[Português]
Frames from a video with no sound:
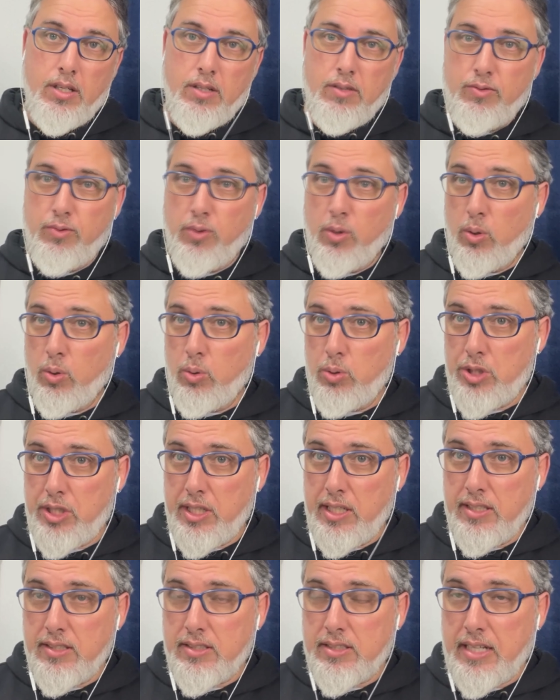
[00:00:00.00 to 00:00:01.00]
Vou
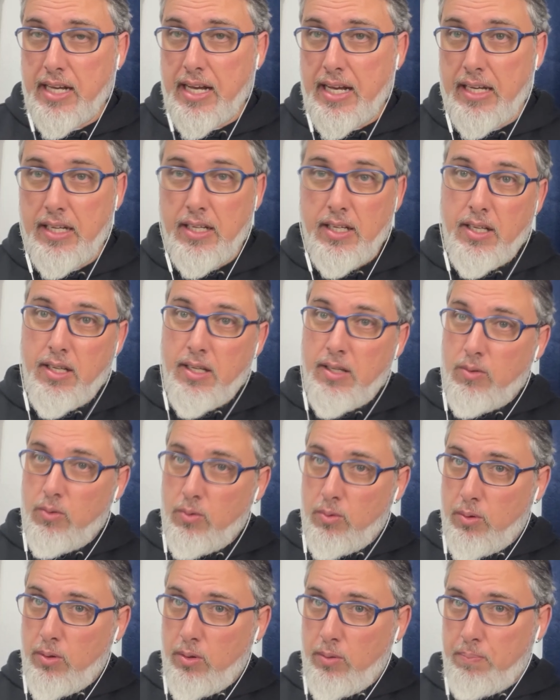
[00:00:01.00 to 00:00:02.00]
utilizar
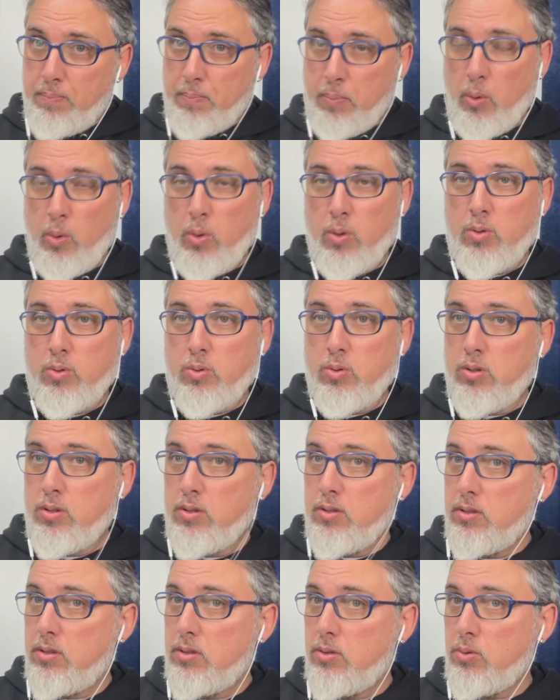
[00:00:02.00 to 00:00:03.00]
um pouco
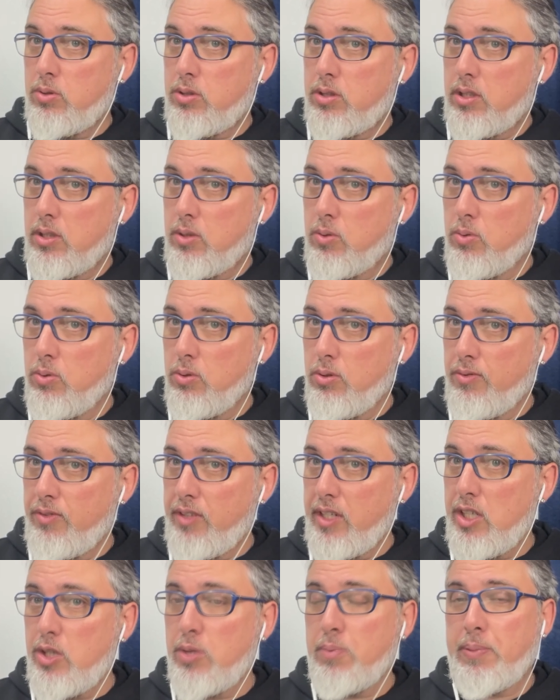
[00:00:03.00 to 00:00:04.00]
do segundo
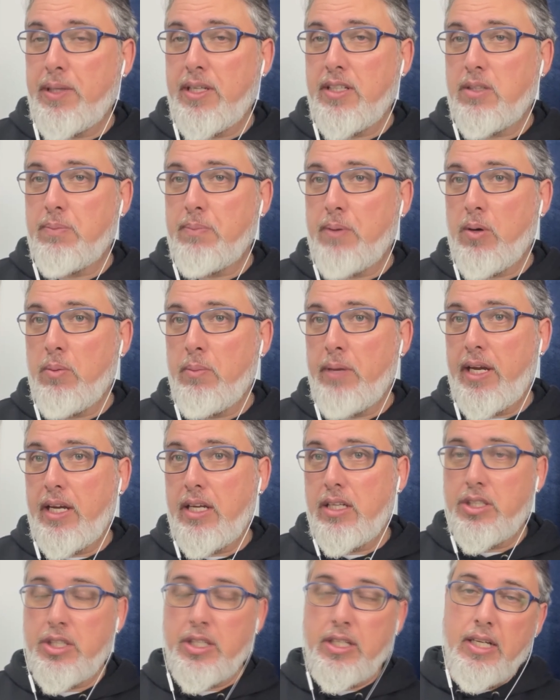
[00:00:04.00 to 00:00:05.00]
vídeo,
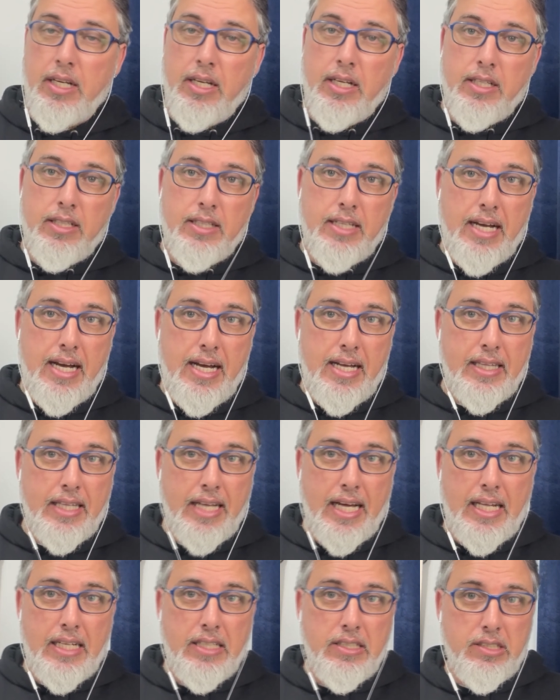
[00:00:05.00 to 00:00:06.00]
principalmente da
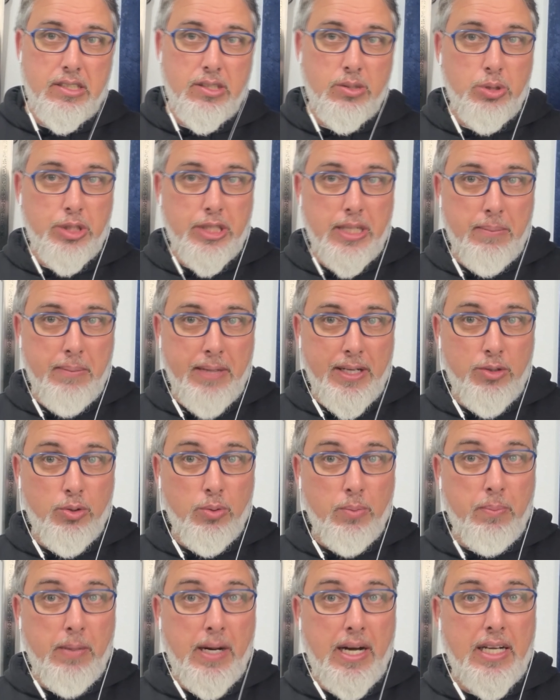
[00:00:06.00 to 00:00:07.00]
análise do
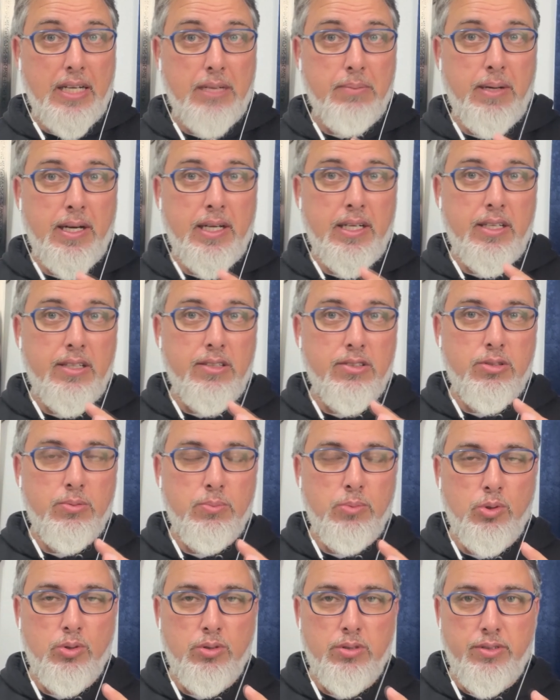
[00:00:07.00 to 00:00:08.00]
chamado
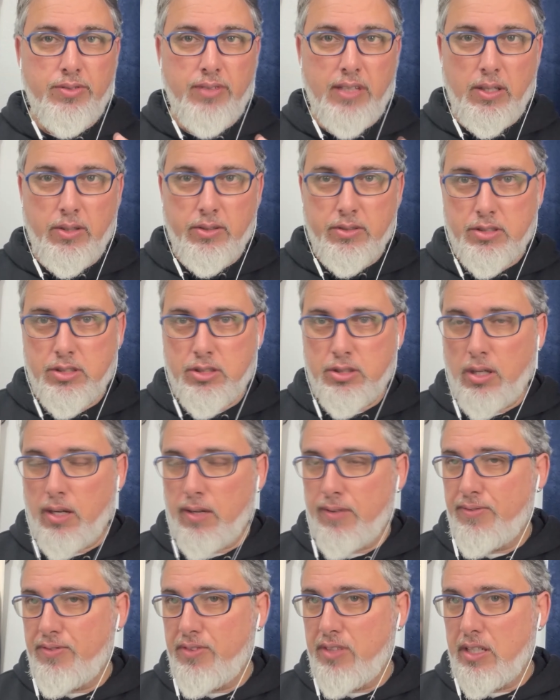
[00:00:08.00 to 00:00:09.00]
barbarismo
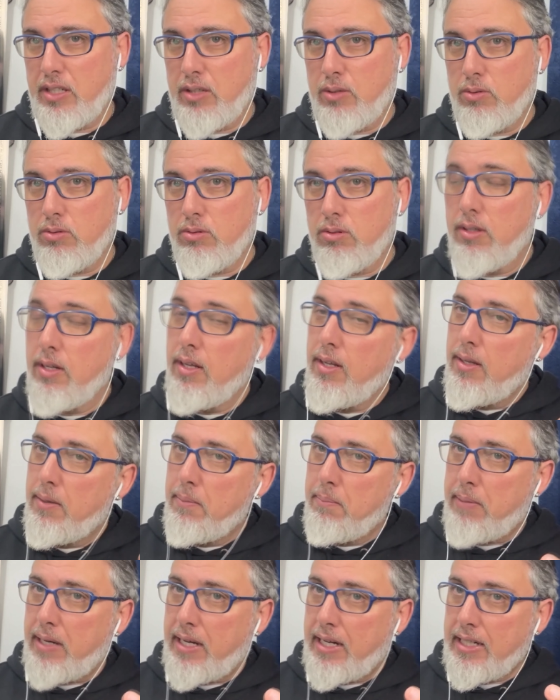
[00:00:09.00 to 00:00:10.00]
filosófico,
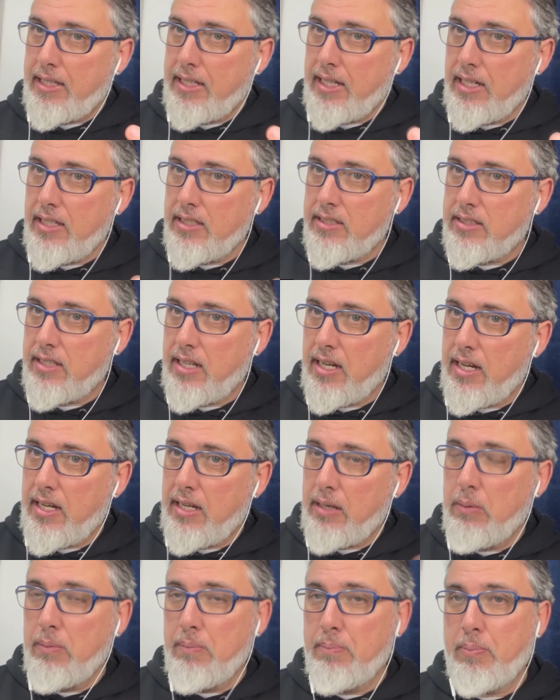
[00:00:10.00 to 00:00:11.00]
para
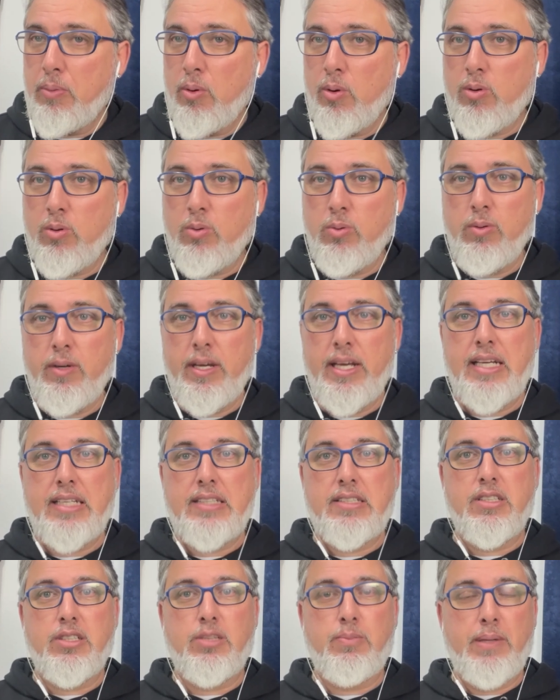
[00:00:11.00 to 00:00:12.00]
analisar um pouco
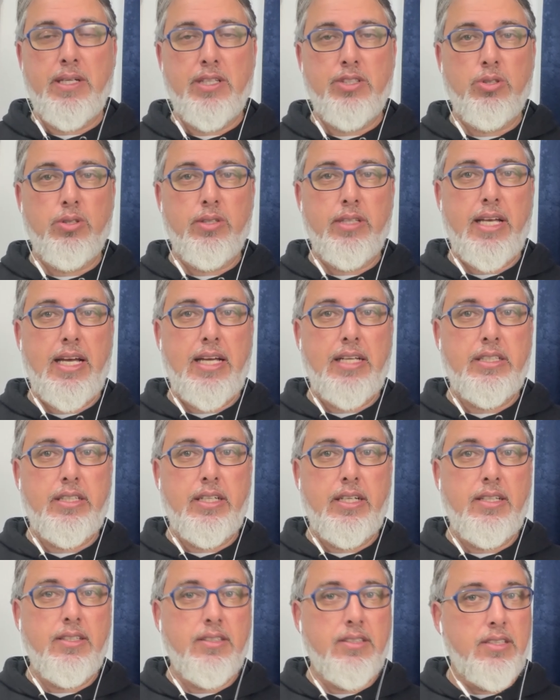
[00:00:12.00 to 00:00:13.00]
esses
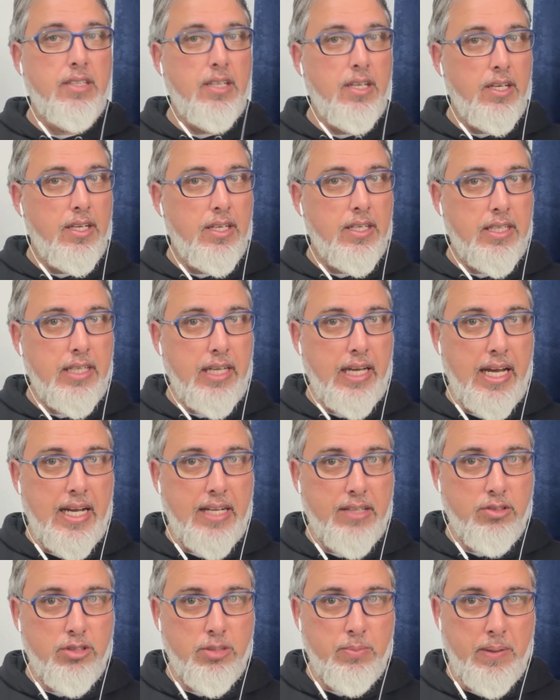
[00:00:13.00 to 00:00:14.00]
personagens
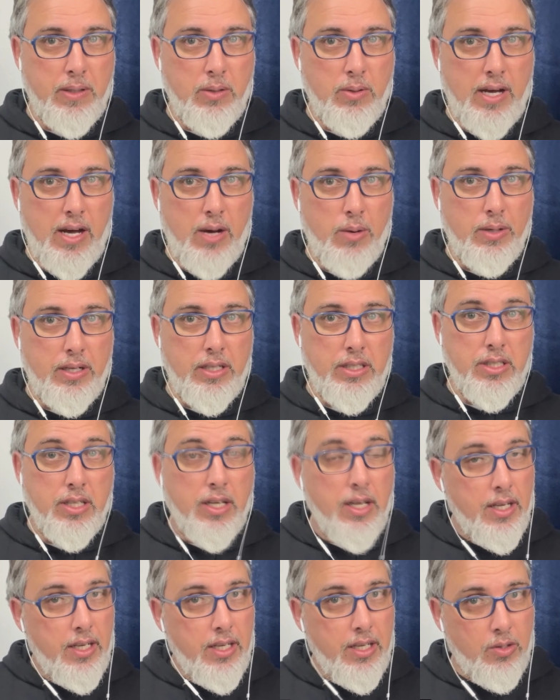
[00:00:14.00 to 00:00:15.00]
criados pelo Howard
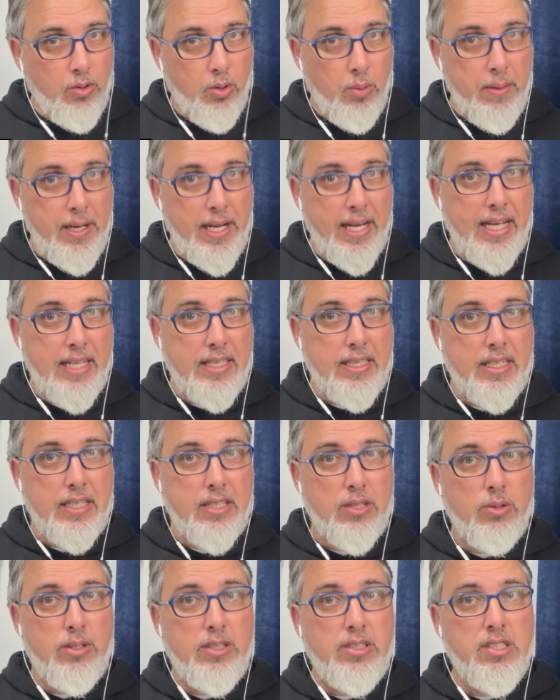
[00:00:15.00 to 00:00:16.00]
e como ele
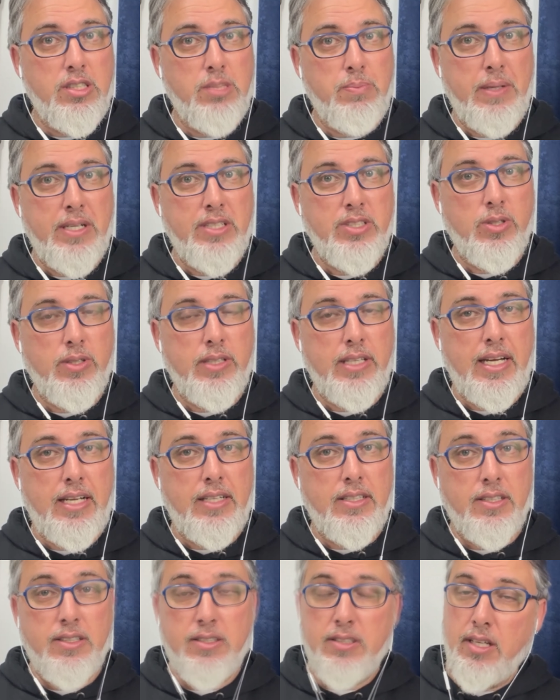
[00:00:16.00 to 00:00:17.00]
retratou esses
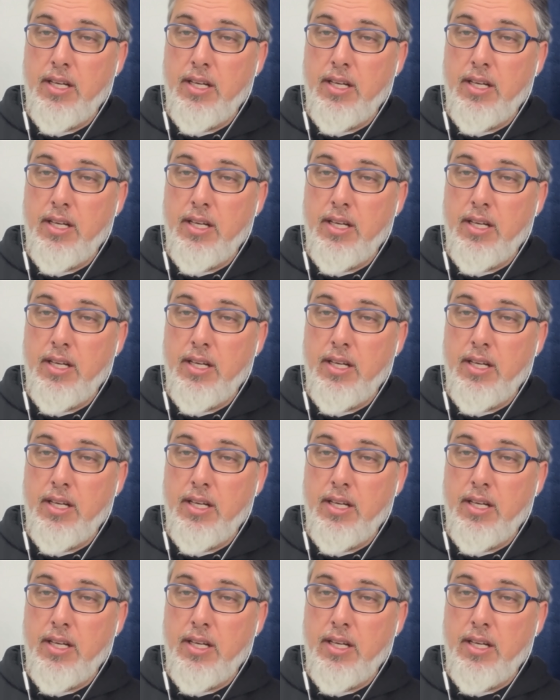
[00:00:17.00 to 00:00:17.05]
personagens.